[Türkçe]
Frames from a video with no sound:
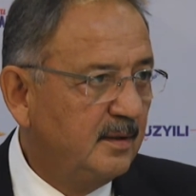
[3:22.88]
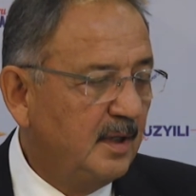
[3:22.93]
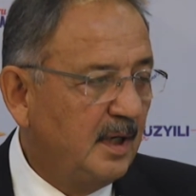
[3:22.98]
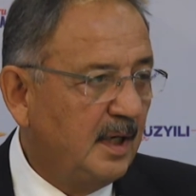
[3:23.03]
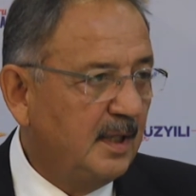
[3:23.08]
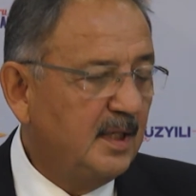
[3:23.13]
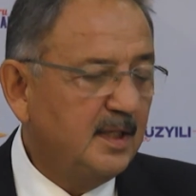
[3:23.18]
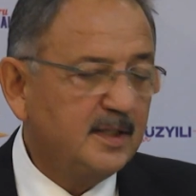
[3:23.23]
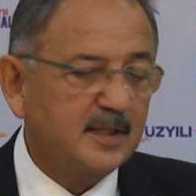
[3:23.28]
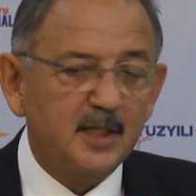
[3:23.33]

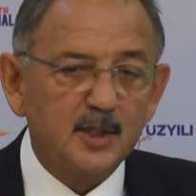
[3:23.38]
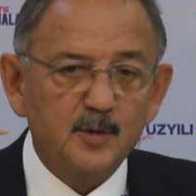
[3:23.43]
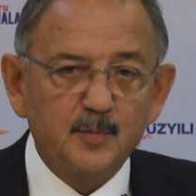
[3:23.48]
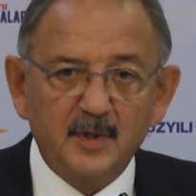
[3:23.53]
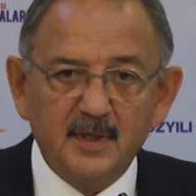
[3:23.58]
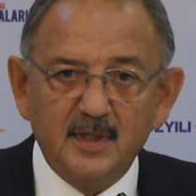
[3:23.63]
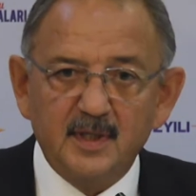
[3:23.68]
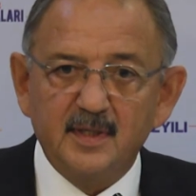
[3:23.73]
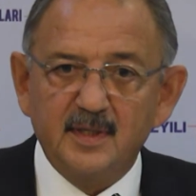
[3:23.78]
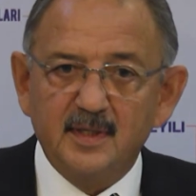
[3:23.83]
Allah
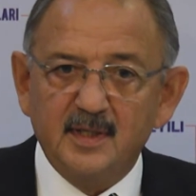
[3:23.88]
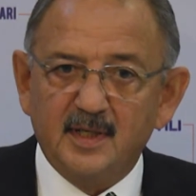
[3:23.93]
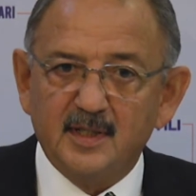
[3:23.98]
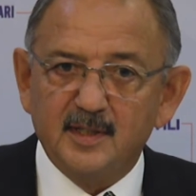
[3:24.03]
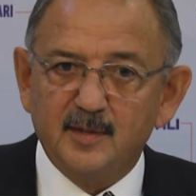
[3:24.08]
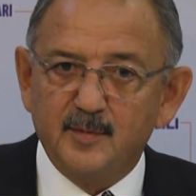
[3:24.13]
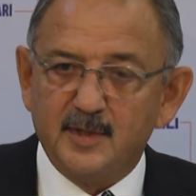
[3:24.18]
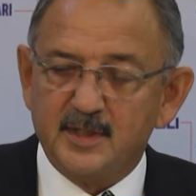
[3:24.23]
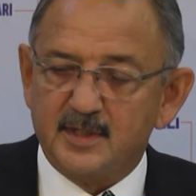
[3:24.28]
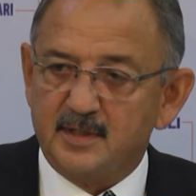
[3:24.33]
seçmenlerine
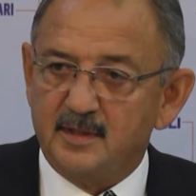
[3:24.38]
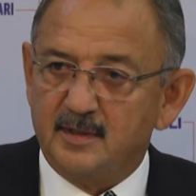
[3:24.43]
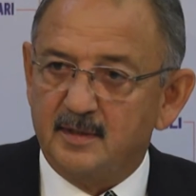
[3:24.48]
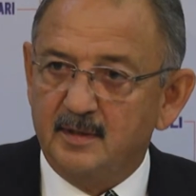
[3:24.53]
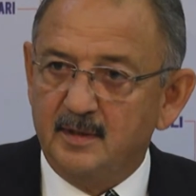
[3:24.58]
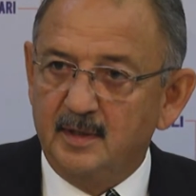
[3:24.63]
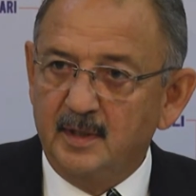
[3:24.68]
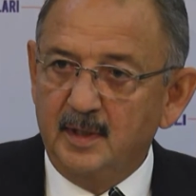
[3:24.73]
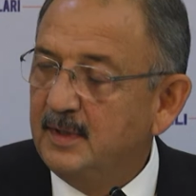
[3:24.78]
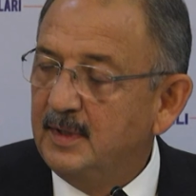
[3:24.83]
yardım etsin.
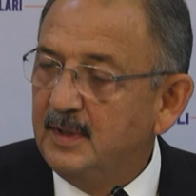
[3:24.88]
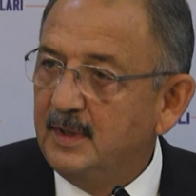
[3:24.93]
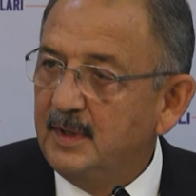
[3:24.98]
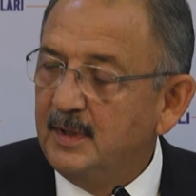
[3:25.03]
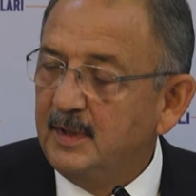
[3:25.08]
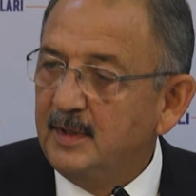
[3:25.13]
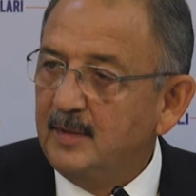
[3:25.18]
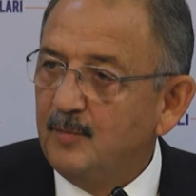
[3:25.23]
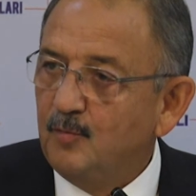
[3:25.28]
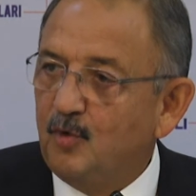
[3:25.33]

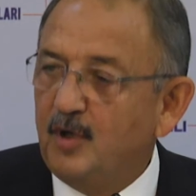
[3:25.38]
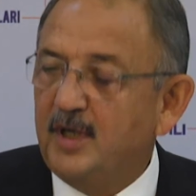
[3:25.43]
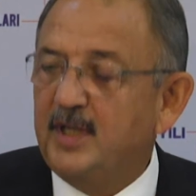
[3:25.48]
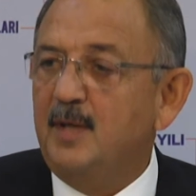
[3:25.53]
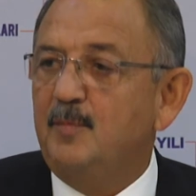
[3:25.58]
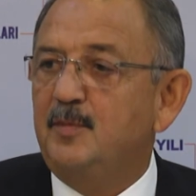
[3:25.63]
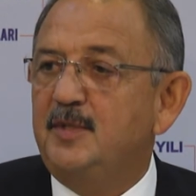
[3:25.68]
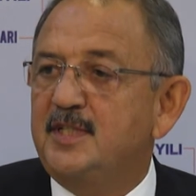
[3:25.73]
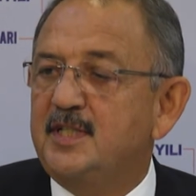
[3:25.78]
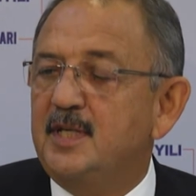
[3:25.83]

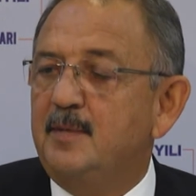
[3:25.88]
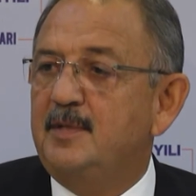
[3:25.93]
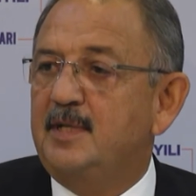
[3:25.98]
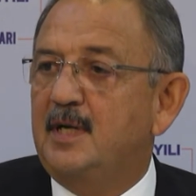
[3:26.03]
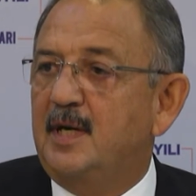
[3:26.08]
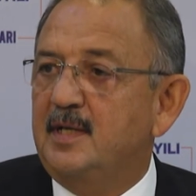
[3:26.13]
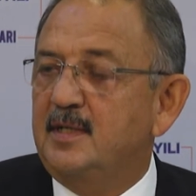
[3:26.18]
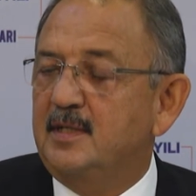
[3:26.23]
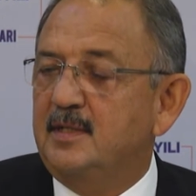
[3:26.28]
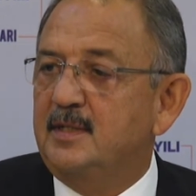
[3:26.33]
Muharrem İnce bile
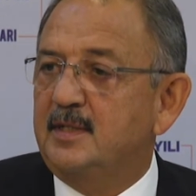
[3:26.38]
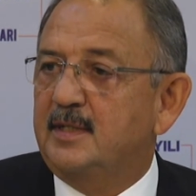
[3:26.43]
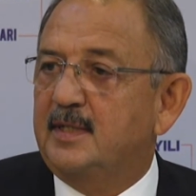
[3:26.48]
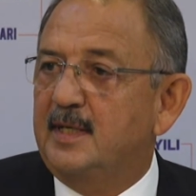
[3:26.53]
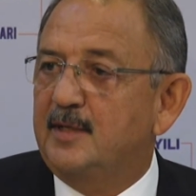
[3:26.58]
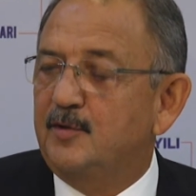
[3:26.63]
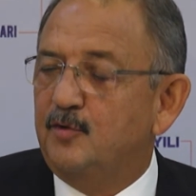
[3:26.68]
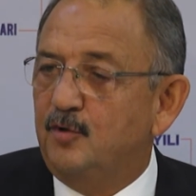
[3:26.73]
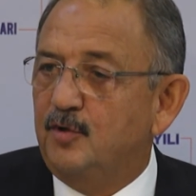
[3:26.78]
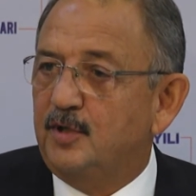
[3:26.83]

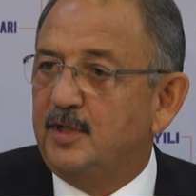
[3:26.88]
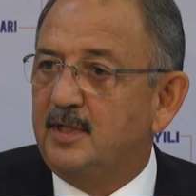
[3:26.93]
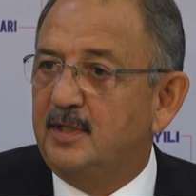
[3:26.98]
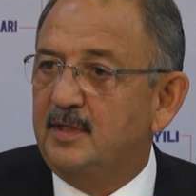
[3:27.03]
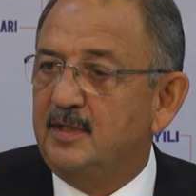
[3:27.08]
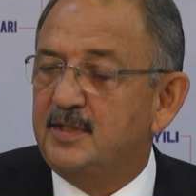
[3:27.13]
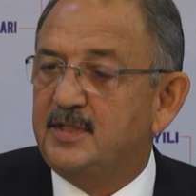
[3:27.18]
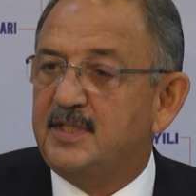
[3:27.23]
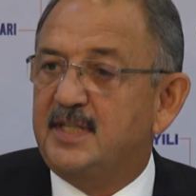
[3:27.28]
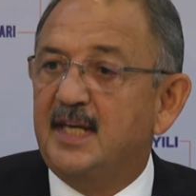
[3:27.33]
ayrılırken diyor
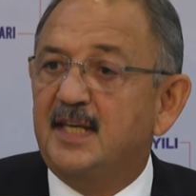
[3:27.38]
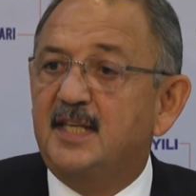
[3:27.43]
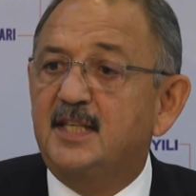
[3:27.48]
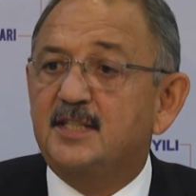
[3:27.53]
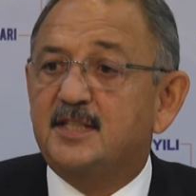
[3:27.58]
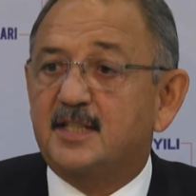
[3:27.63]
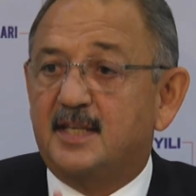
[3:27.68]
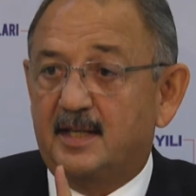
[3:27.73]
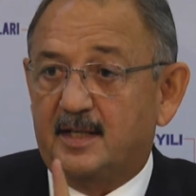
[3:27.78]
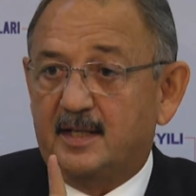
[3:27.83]
ki
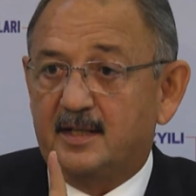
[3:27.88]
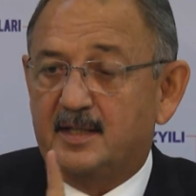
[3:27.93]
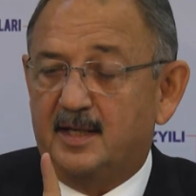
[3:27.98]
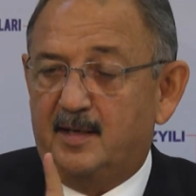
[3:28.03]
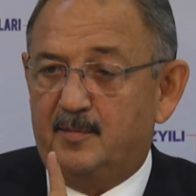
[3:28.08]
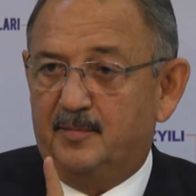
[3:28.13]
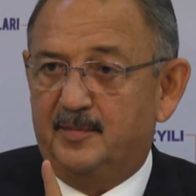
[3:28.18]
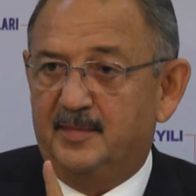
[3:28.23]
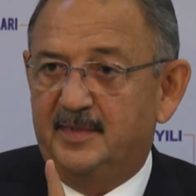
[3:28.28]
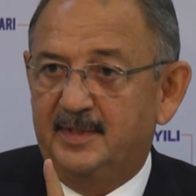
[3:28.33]
sekiz kere
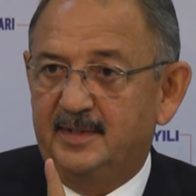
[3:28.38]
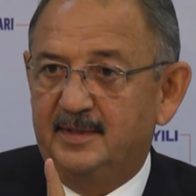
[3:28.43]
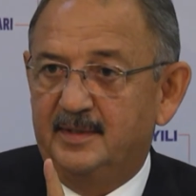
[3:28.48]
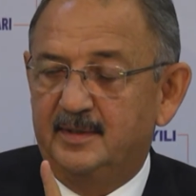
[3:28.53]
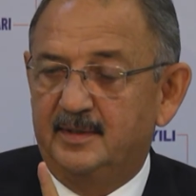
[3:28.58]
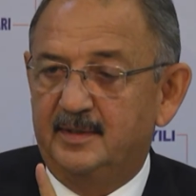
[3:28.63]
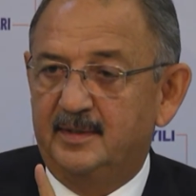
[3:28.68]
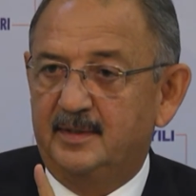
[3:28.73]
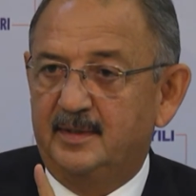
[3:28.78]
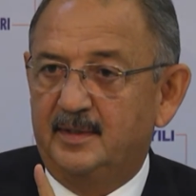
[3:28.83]
tam
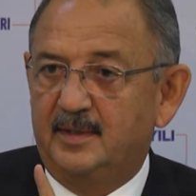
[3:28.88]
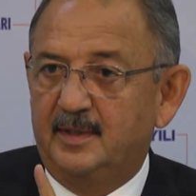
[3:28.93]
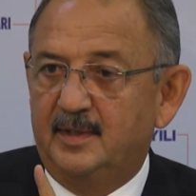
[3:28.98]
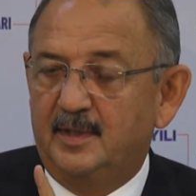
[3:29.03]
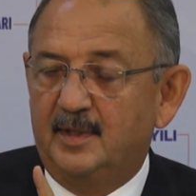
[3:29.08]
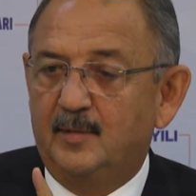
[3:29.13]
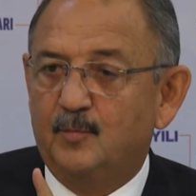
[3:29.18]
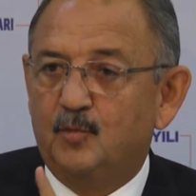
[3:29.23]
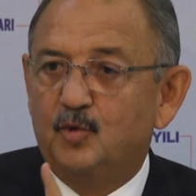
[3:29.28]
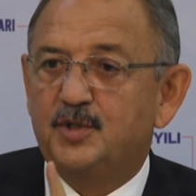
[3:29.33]

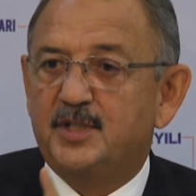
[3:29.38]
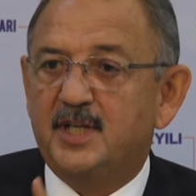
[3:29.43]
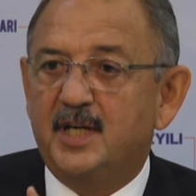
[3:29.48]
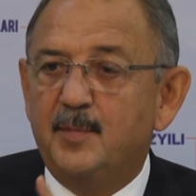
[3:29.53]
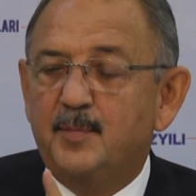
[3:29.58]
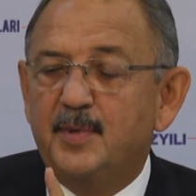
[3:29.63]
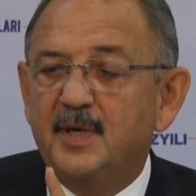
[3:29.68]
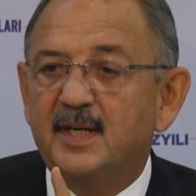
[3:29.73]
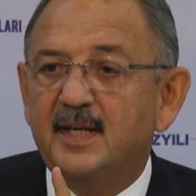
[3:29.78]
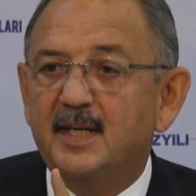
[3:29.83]
bu
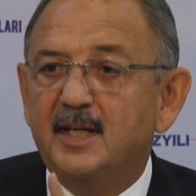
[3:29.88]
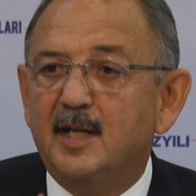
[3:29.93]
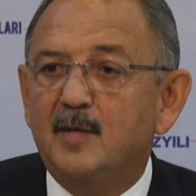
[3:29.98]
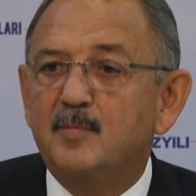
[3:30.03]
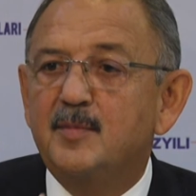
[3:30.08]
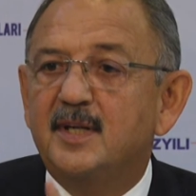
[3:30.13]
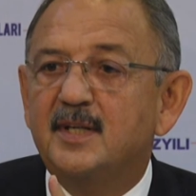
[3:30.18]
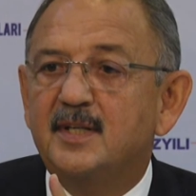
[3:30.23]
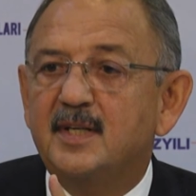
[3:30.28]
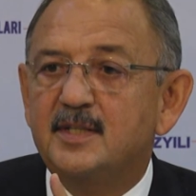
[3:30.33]
CHP genel
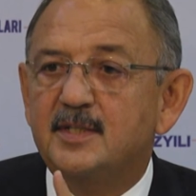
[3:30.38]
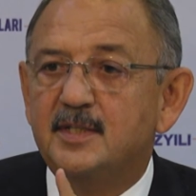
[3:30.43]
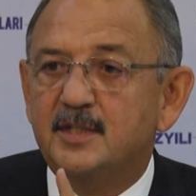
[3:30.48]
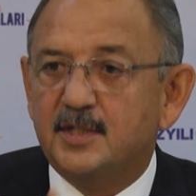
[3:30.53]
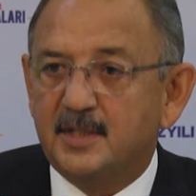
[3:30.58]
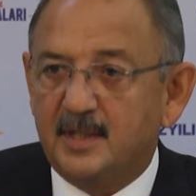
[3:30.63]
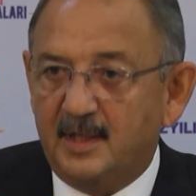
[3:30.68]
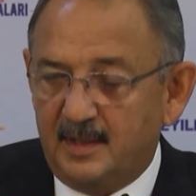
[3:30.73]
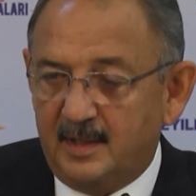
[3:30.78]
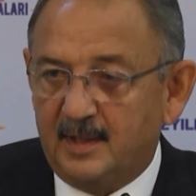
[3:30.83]
merkezi
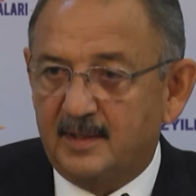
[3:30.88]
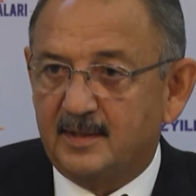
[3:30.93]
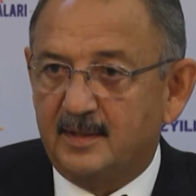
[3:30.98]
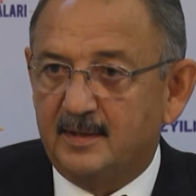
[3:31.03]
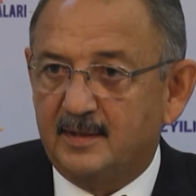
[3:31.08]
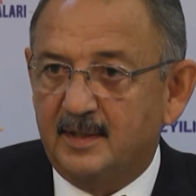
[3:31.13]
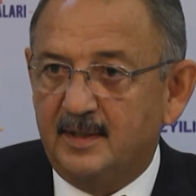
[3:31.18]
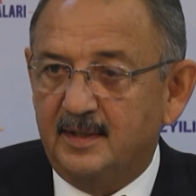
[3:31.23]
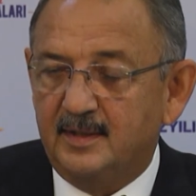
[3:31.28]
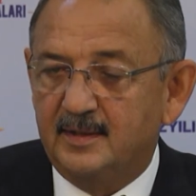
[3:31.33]
işgal
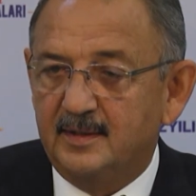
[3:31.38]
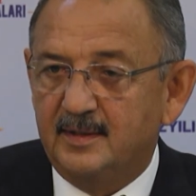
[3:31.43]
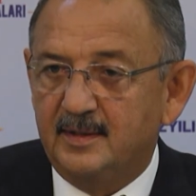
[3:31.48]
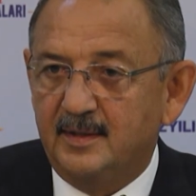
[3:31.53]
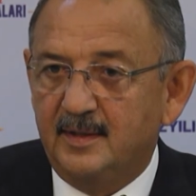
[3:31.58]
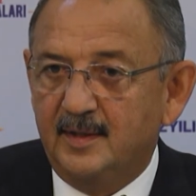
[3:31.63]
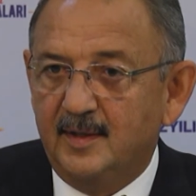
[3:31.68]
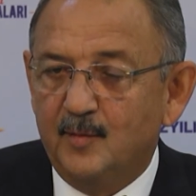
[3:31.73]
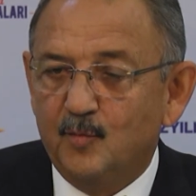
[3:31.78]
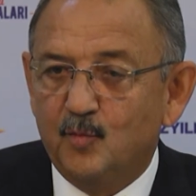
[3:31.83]
altında
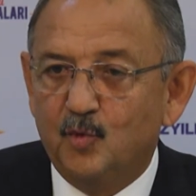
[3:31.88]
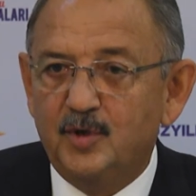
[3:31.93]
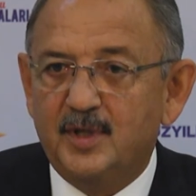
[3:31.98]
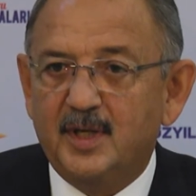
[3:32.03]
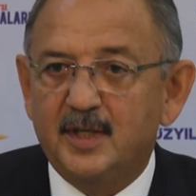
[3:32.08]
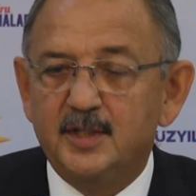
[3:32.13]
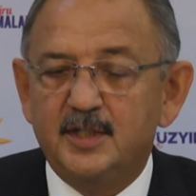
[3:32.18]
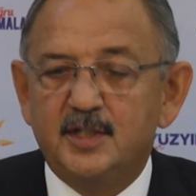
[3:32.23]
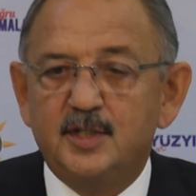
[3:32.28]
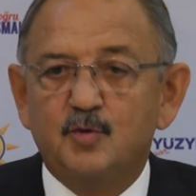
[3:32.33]

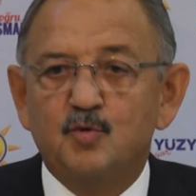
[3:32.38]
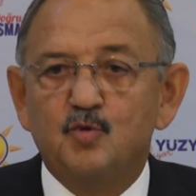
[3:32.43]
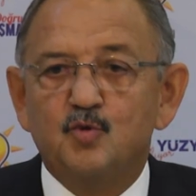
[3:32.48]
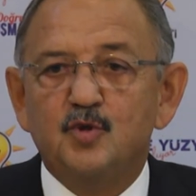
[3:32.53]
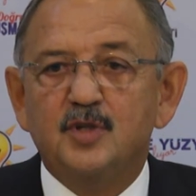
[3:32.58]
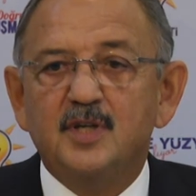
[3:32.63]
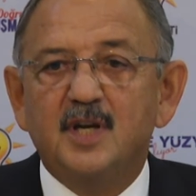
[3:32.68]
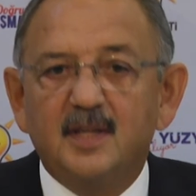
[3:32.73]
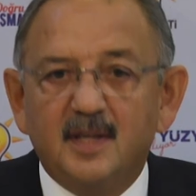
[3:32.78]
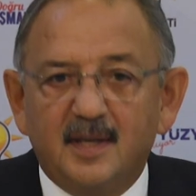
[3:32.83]
bunların işi
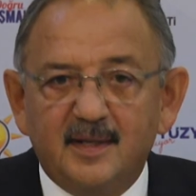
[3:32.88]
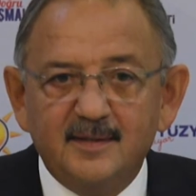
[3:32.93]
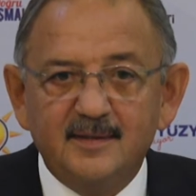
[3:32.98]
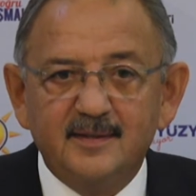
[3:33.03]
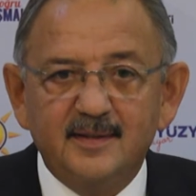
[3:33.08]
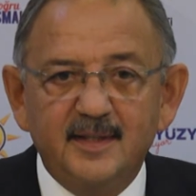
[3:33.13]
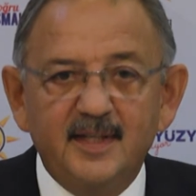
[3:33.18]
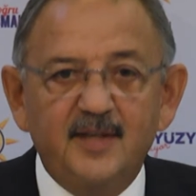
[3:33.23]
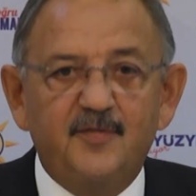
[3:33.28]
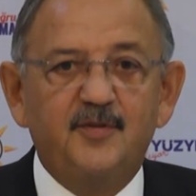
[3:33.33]
gücü yalan,
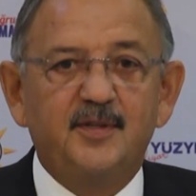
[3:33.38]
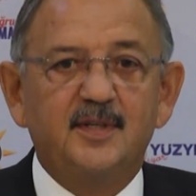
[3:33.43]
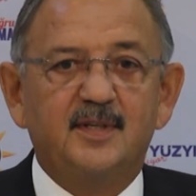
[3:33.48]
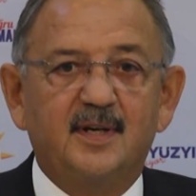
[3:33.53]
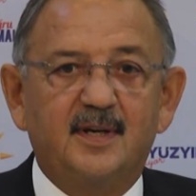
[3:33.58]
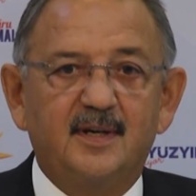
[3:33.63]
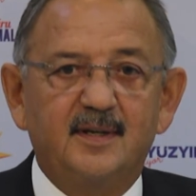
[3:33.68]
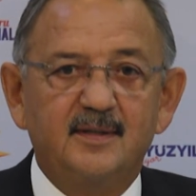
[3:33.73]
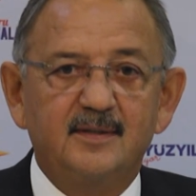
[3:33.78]
iftira.